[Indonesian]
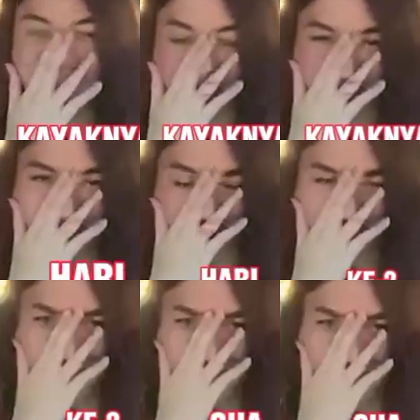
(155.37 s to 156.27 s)
kayaknya hari kedua
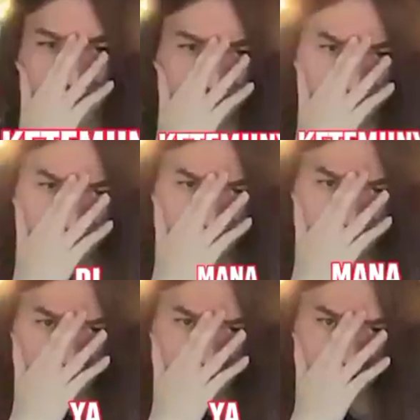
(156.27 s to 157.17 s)
gue ketemunya di mana ya
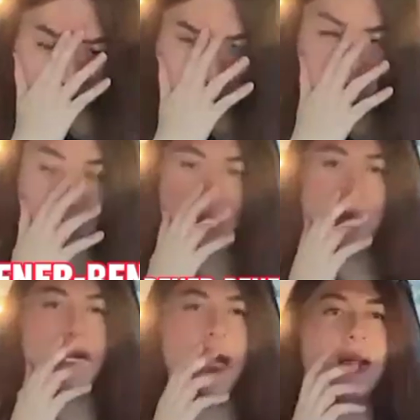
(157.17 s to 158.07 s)
bener-bener
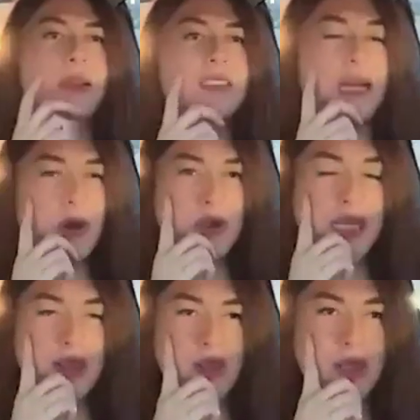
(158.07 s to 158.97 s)
lupa deh di San
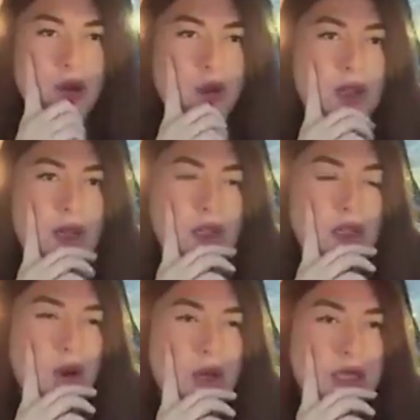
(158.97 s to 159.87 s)
Jose atau di oh,
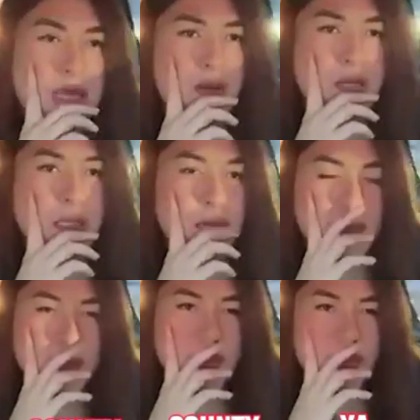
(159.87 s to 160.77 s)
di Orange
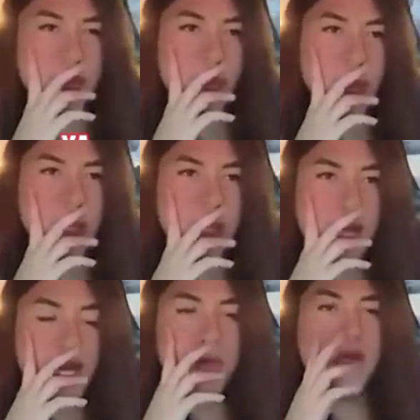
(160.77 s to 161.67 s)
County ya
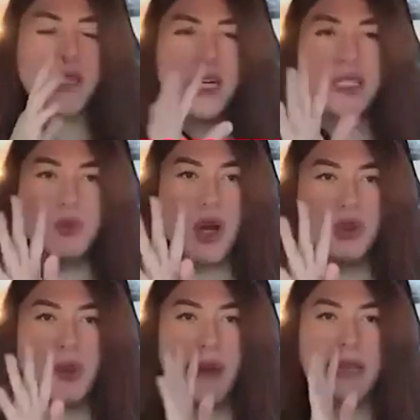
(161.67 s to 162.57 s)
pokoknya dia ketemu
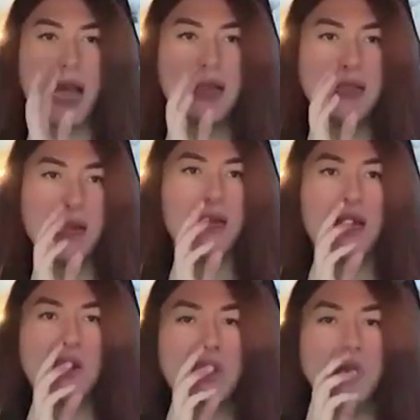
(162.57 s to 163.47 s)
aku tuh empat kali lah
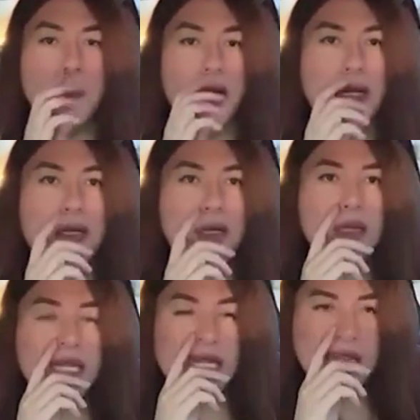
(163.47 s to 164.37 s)
aku lupa
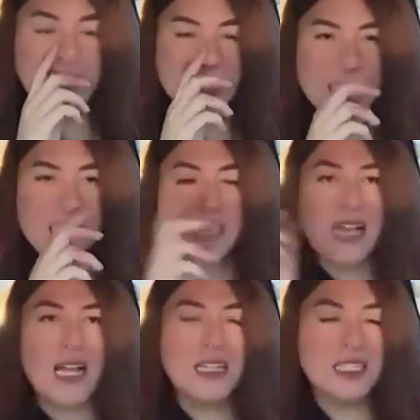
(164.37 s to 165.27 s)

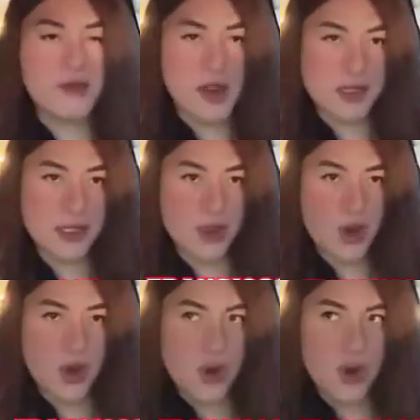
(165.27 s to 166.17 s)
sekali di San
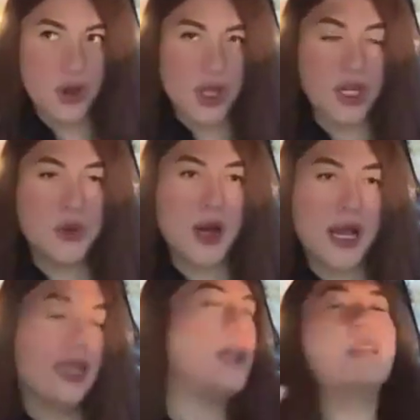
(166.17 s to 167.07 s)
Francisco yang
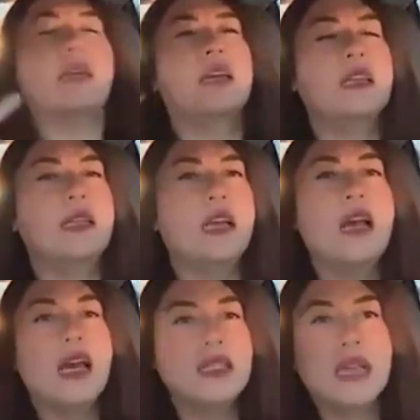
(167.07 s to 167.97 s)
kedua kali antara di
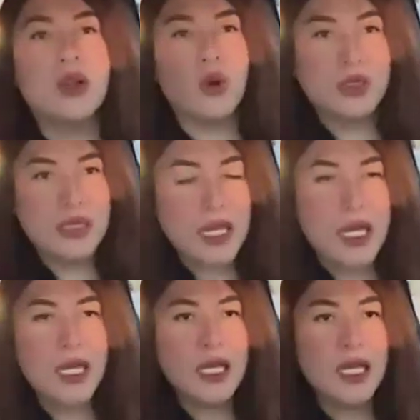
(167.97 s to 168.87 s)
San
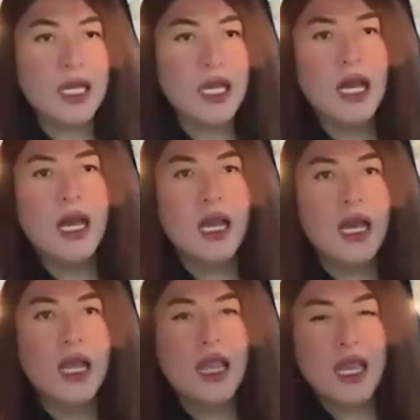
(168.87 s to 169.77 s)
Jose
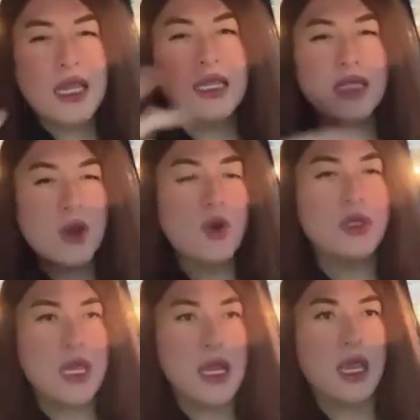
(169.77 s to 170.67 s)
kayaknya di San
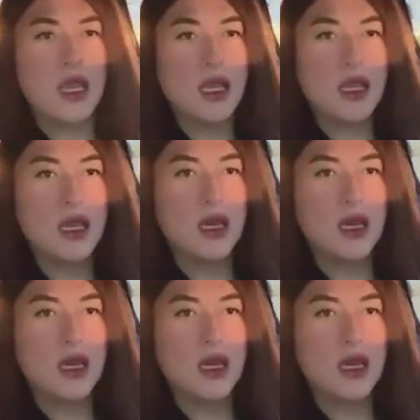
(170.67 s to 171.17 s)
Jose deh